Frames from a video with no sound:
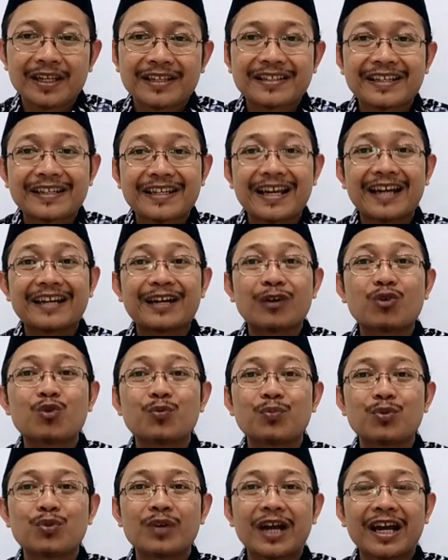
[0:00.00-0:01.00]
Jadi ada
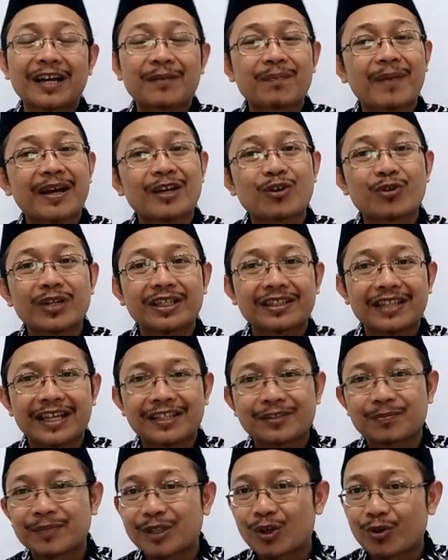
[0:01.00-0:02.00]
hubungan
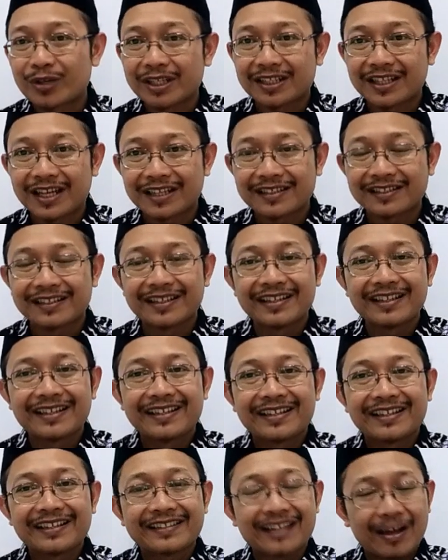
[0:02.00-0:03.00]
mayoritas minoritas.
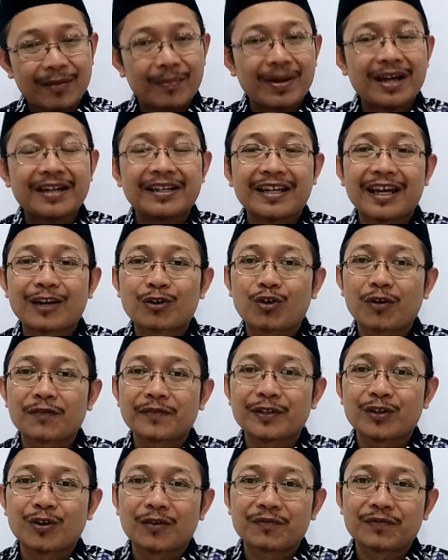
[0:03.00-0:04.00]
Sama dengan
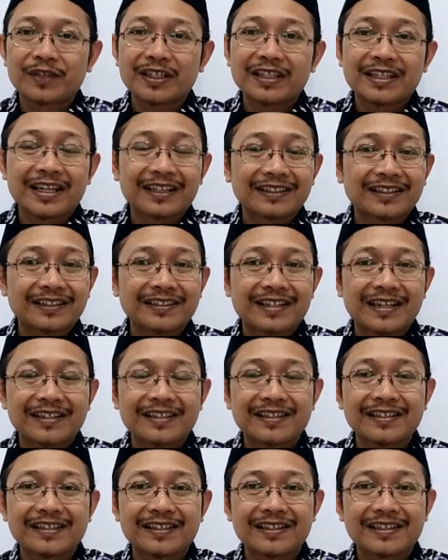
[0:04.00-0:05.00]
konflik-konflik yang
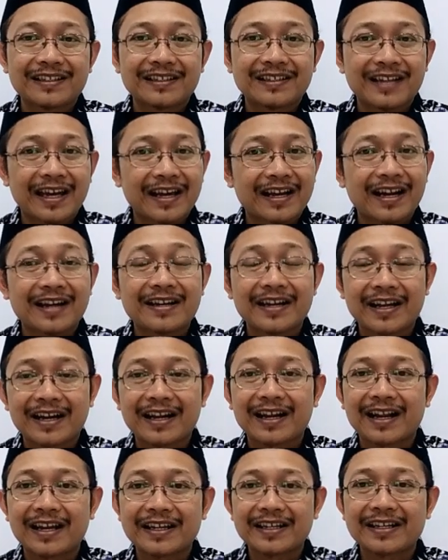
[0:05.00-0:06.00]
terjadi di
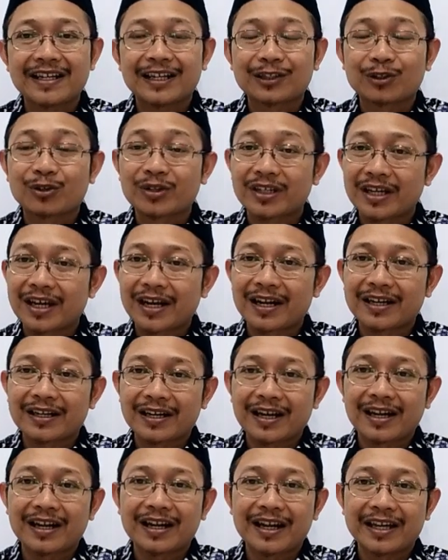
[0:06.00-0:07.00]
daerah-daerah lain atau
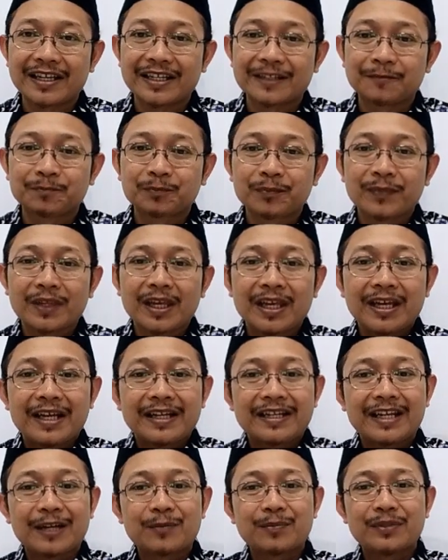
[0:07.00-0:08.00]
negara-negara lain.
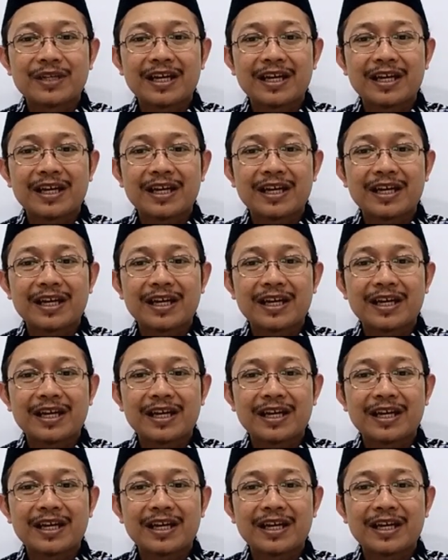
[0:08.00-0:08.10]
Dan